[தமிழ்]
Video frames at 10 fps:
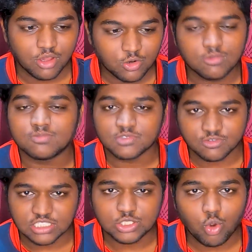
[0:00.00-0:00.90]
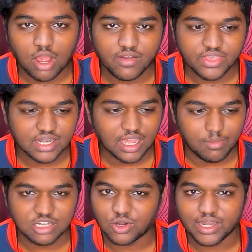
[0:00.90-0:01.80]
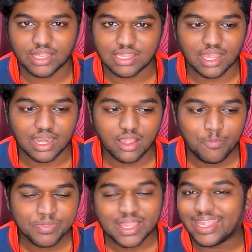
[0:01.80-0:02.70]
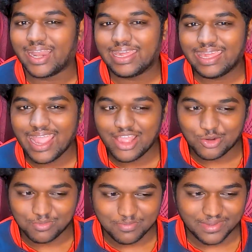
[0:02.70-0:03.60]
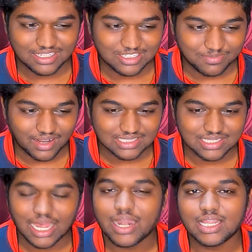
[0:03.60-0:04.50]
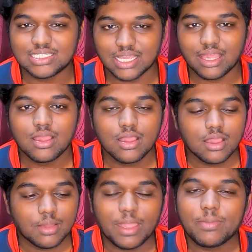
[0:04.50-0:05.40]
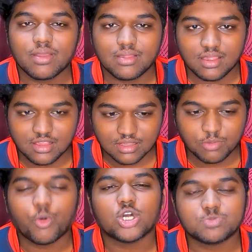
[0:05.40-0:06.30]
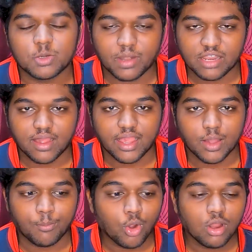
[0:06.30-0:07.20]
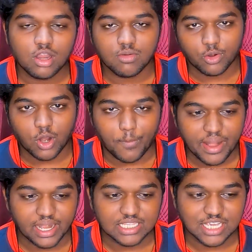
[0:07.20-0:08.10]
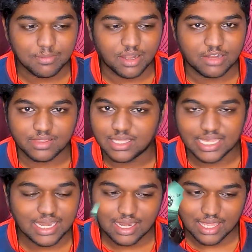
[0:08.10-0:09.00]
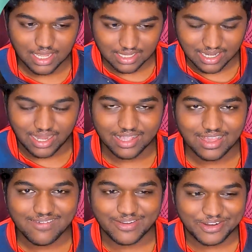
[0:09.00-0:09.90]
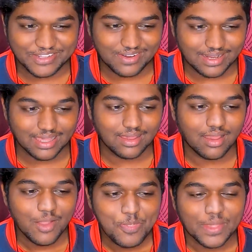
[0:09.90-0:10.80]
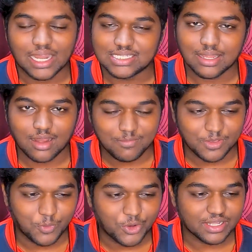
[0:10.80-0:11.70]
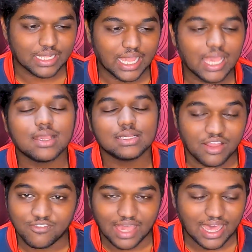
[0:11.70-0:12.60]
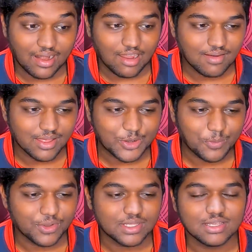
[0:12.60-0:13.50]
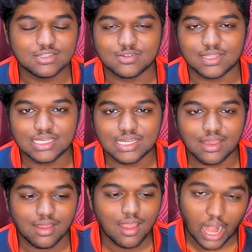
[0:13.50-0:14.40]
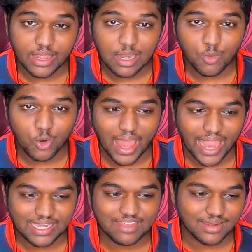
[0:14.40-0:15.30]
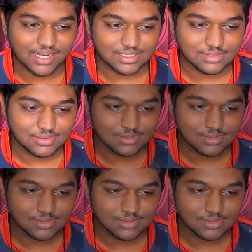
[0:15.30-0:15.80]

வெறும் ஃபர்ஸ்ட் லுக்காக வந்திருக்கா அப்படின்னு சொல்லிட்டு எனக்கு தெரியல எனக்கே இது ரொம்ப பெரிய சர்ப்ரைஸ் தான் நான் நினச்சேன் மேபி வந்து இது வந்து போஸ்ட்மன் பண்ணிடுவாங்க பொங்கலுக்கு வரும் அப்படின்னு நினச்சேன் பட் வந்து இல்லை இது இன்றைக்கி தான் வரும்னு சொல்லிட்டு அர்ச்சனா கழுபதி போட்டிருந்தாங்க வேறு லெவலில் இருக்க போகுது ஸோ வந்து அனில் மோட் ஆக்டிவேட்டட்